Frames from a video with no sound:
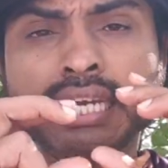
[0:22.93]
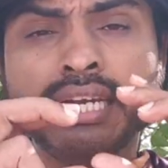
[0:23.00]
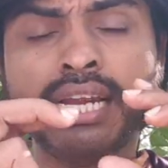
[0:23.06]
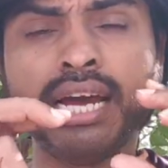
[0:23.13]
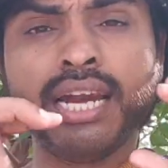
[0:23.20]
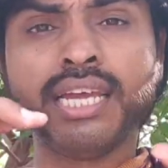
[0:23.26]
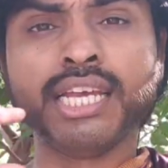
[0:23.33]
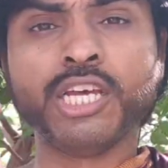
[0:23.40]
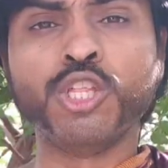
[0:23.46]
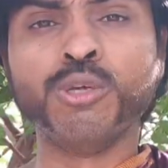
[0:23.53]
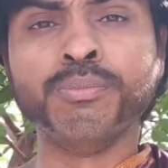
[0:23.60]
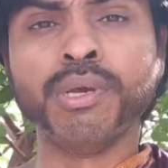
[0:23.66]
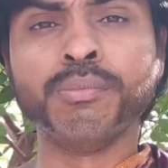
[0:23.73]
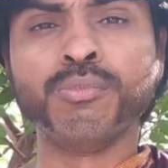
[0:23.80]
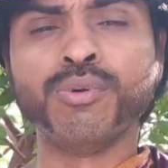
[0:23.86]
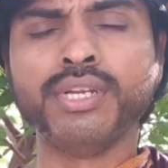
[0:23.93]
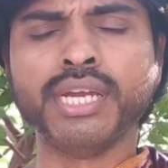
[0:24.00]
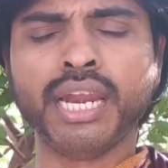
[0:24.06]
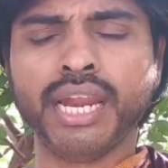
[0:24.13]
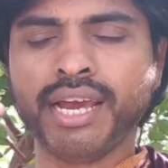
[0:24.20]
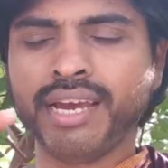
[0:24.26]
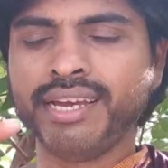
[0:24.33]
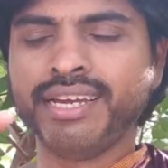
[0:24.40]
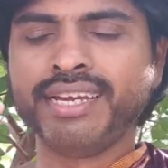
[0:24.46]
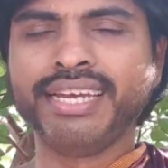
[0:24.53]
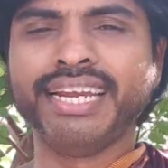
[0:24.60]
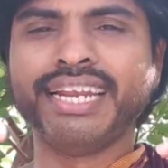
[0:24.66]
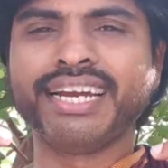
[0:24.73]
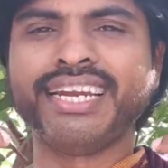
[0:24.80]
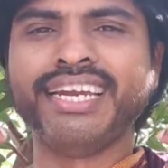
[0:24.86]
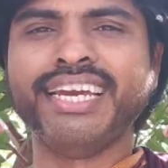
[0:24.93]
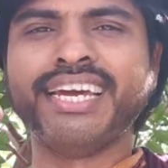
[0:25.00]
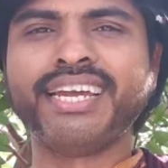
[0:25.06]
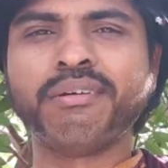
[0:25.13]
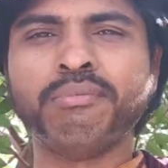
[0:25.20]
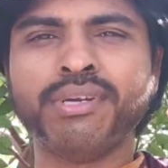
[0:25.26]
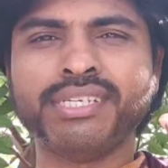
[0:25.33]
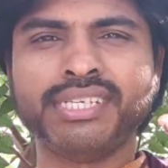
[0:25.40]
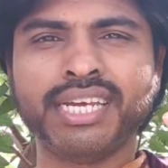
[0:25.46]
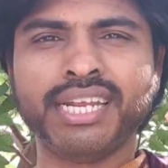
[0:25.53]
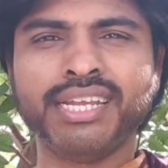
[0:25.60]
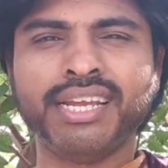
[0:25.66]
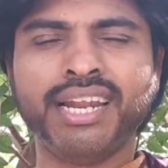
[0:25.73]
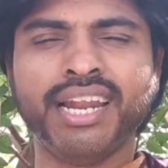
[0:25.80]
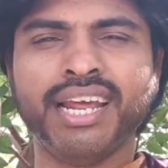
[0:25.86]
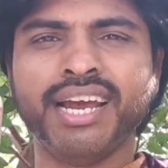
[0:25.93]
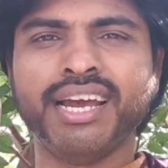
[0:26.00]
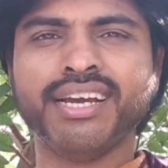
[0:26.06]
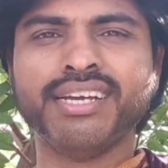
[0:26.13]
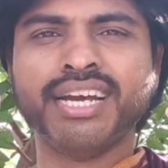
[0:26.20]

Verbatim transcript: என்னால் எதுவுமே முடியலை எனக்கு நேரமே சரியில்லை